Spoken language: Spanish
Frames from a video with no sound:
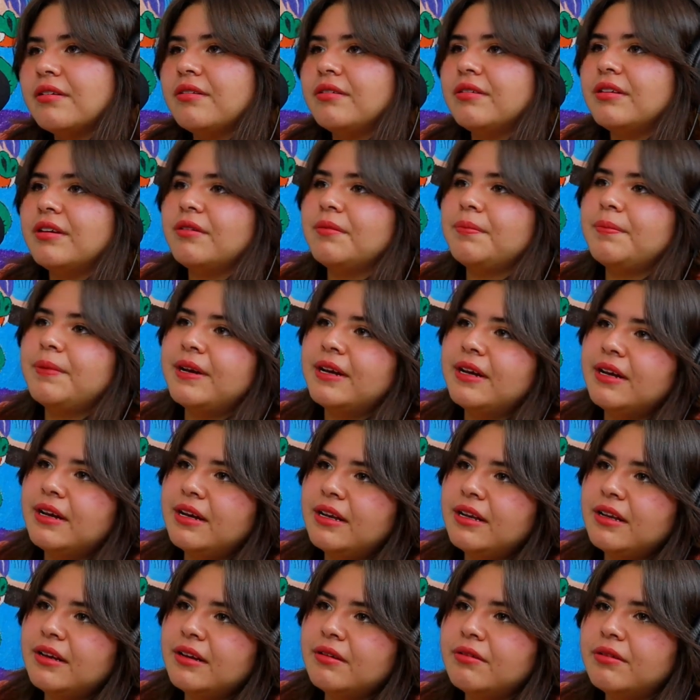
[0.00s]
código
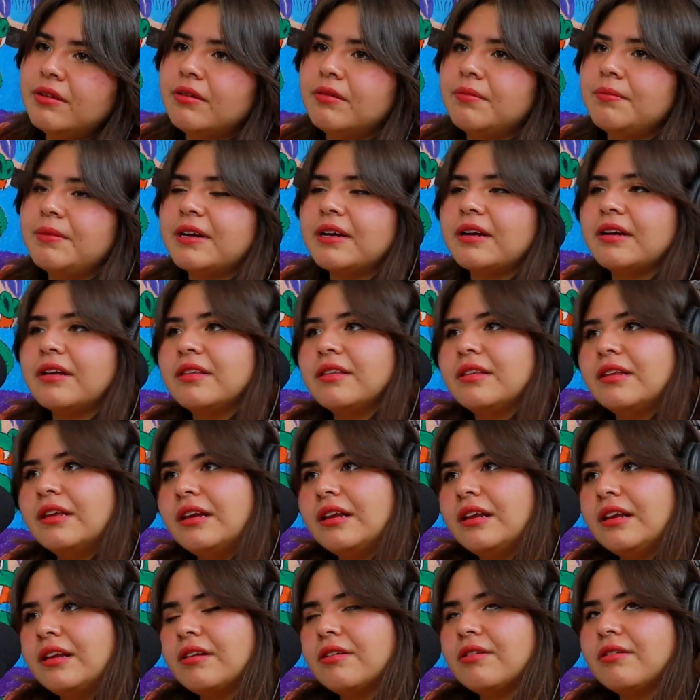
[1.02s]
penal, código
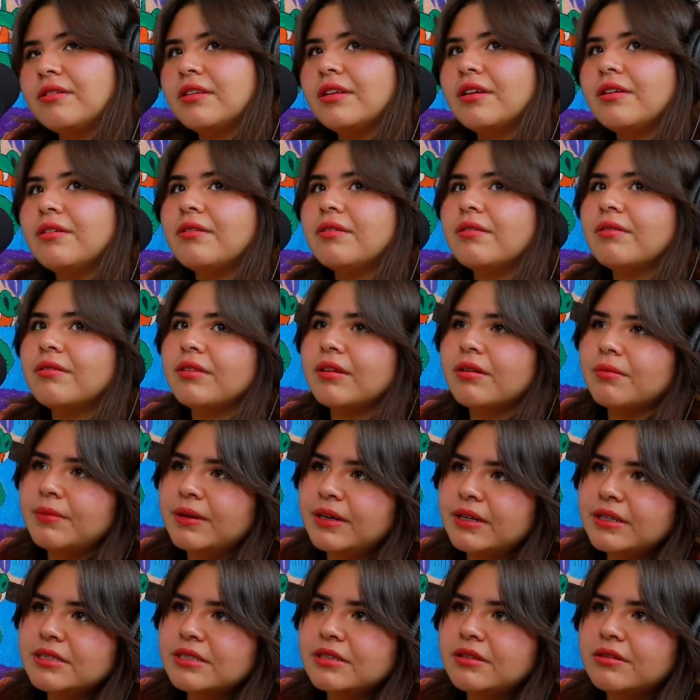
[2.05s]
mercantil, código de
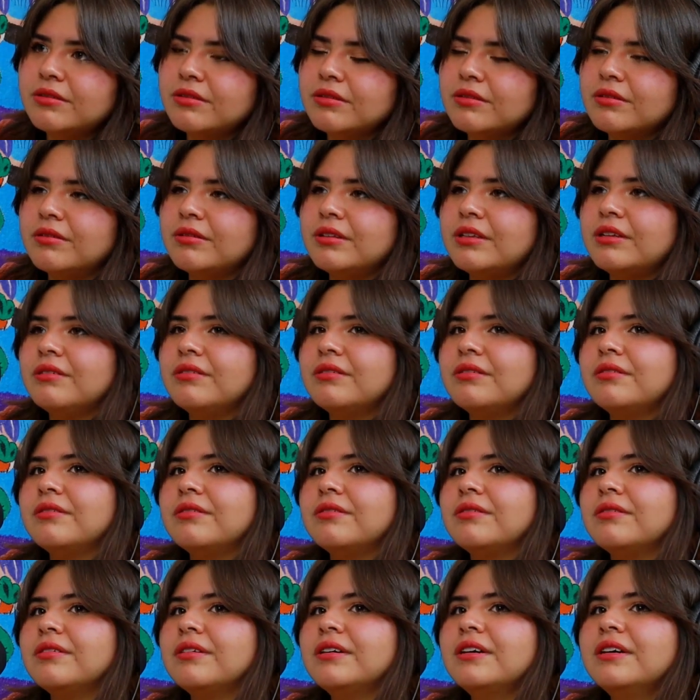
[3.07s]
comercio,
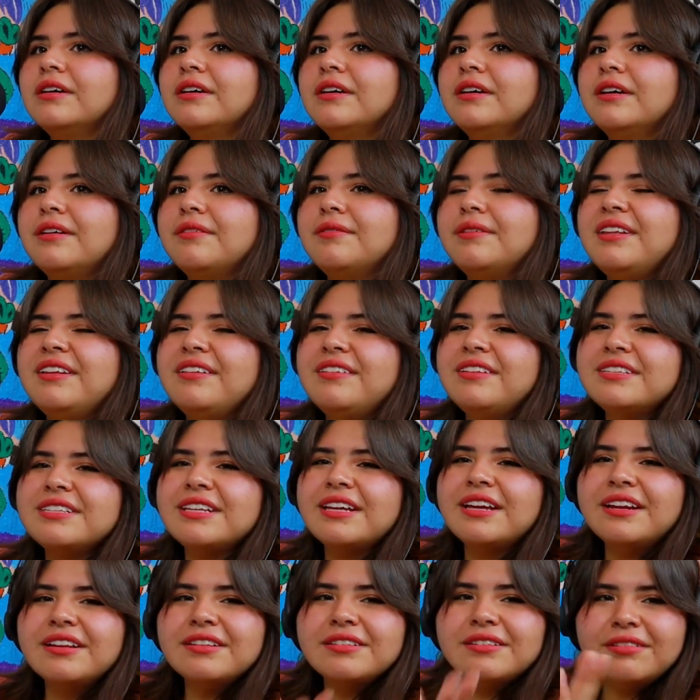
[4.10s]
código... Bueno, ni
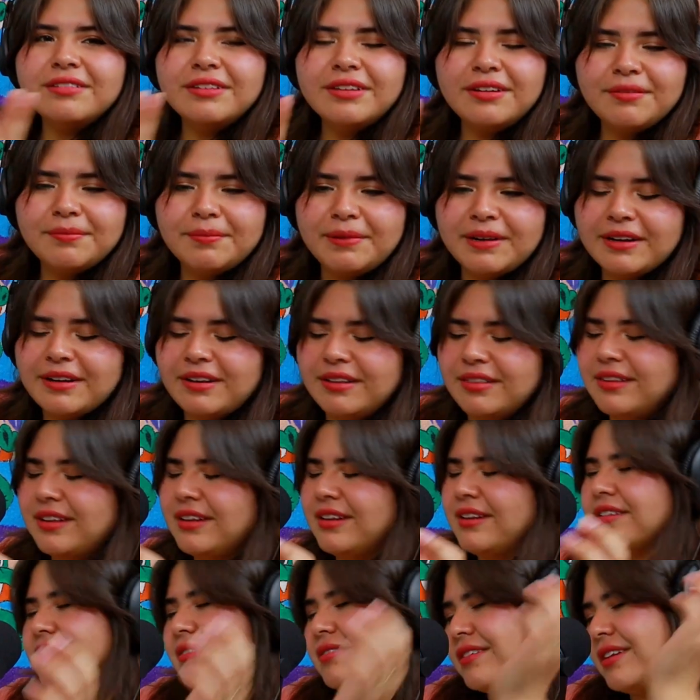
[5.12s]
siquiera es código
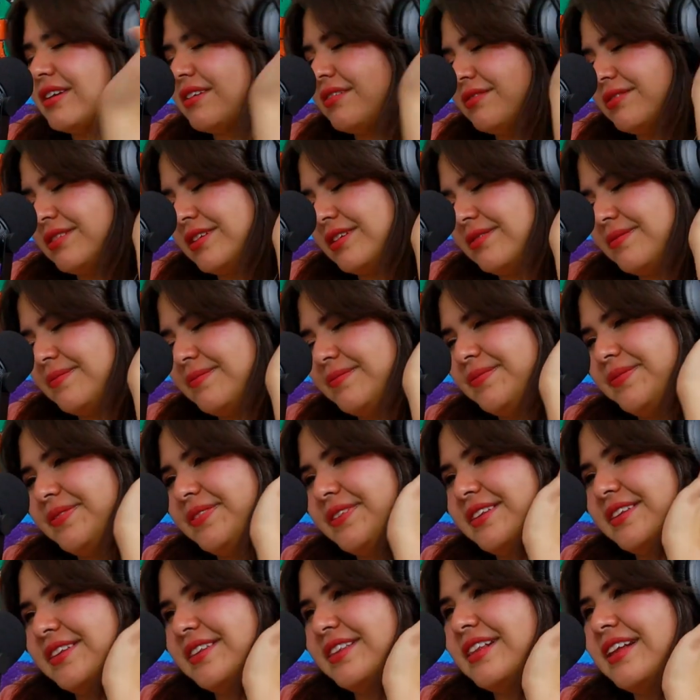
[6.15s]
mercantil, es otra cosa.
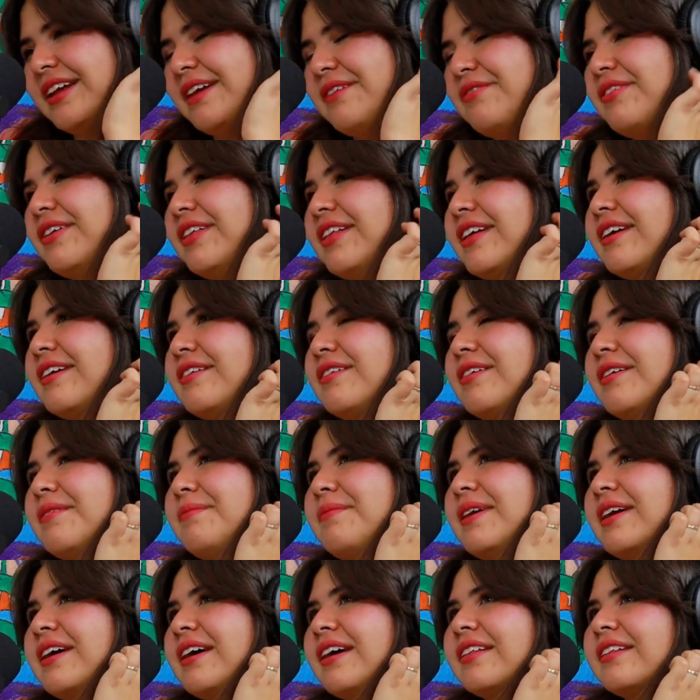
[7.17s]
Ley, fede... ley
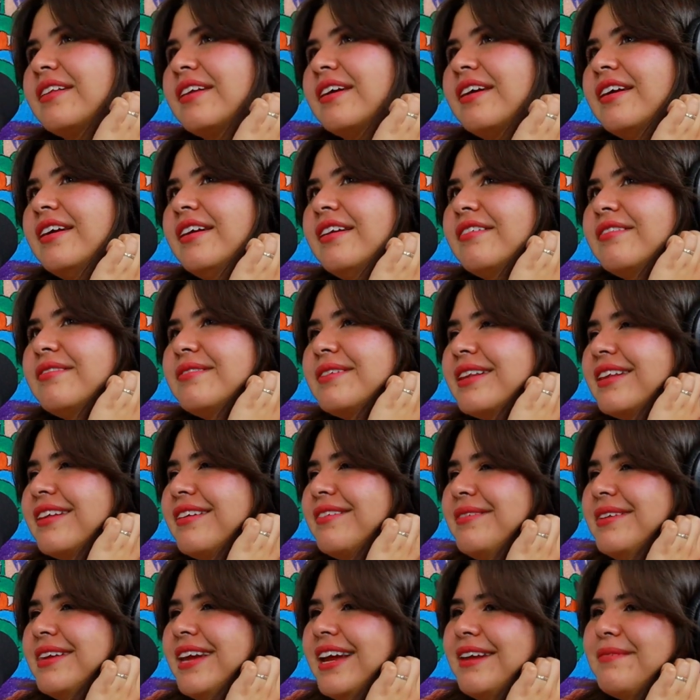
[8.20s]
mercantil,
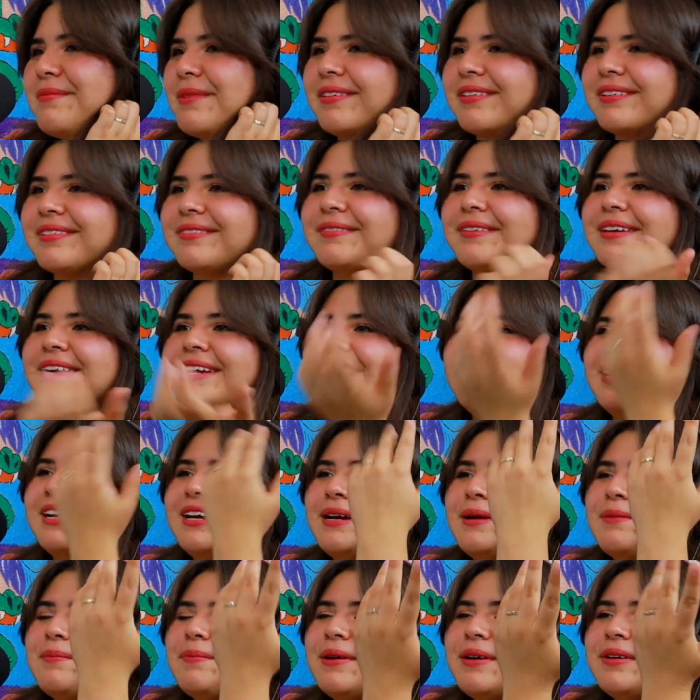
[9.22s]
ya ni me acuerdo.
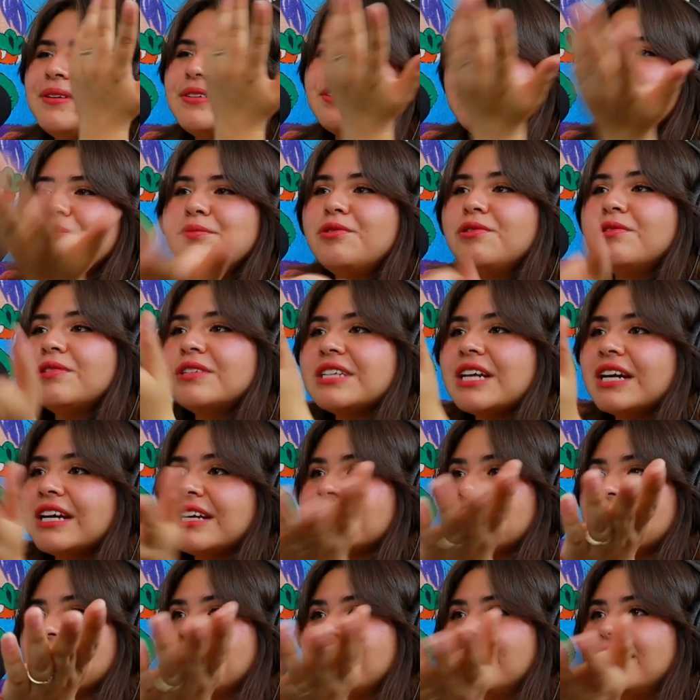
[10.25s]
Pero son
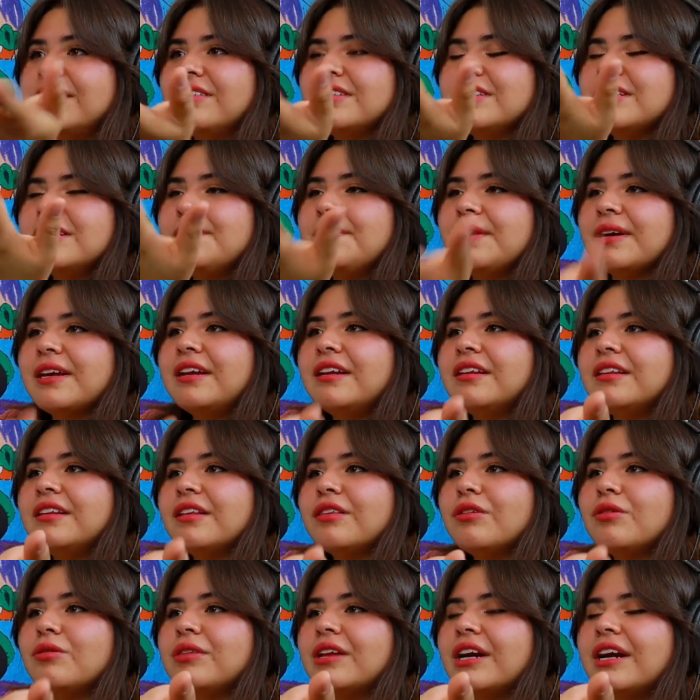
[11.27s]
muchas. Entonces imagínate
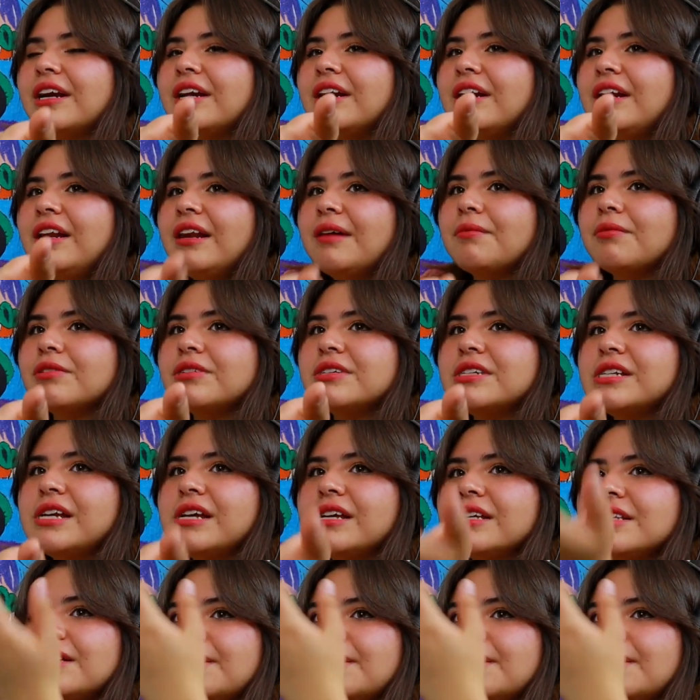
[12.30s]
tú traer en la mochila